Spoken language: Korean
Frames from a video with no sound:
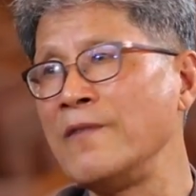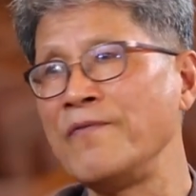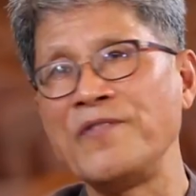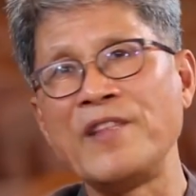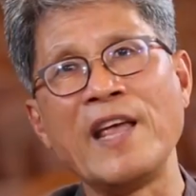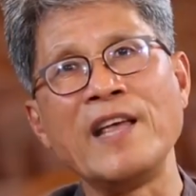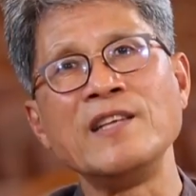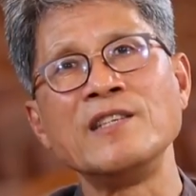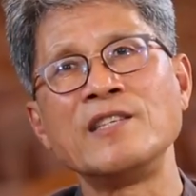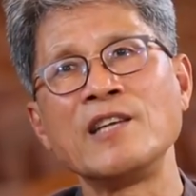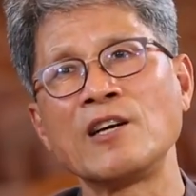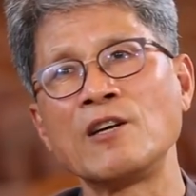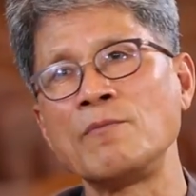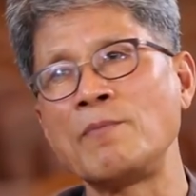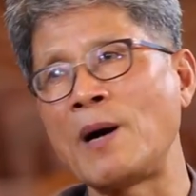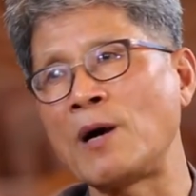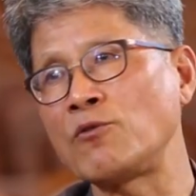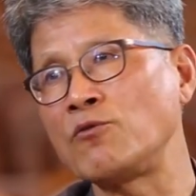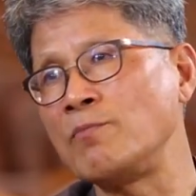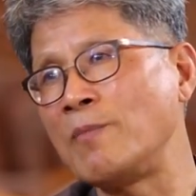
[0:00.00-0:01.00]
내 인생을
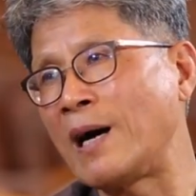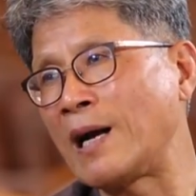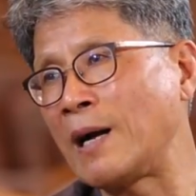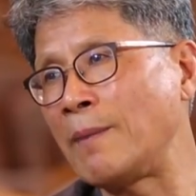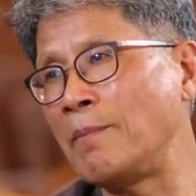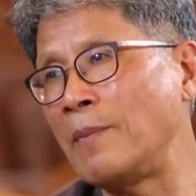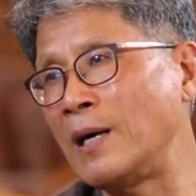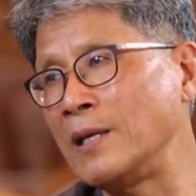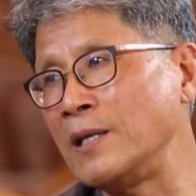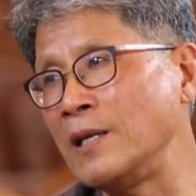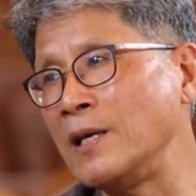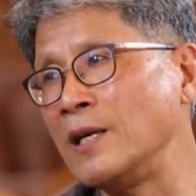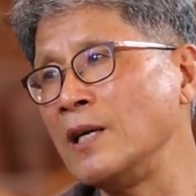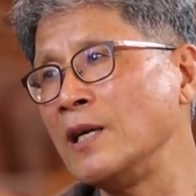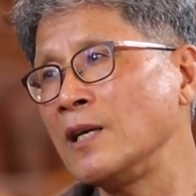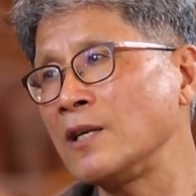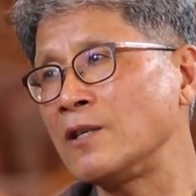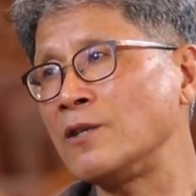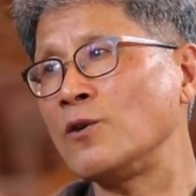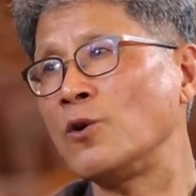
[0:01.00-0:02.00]
바꾼 말 한마디.
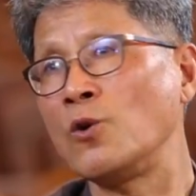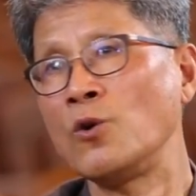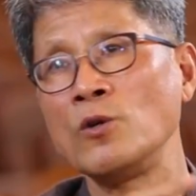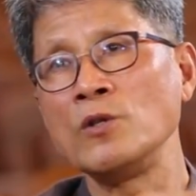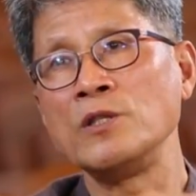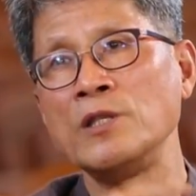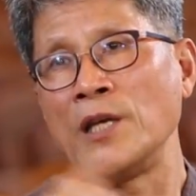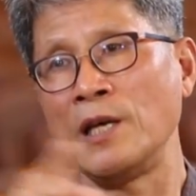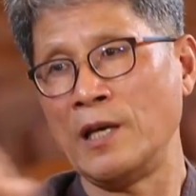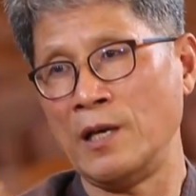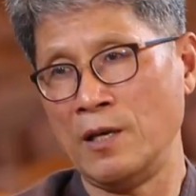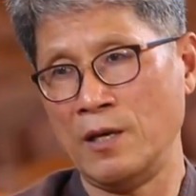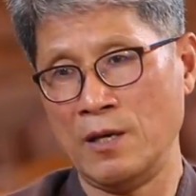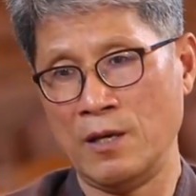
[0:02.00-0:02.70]
그걸로 이제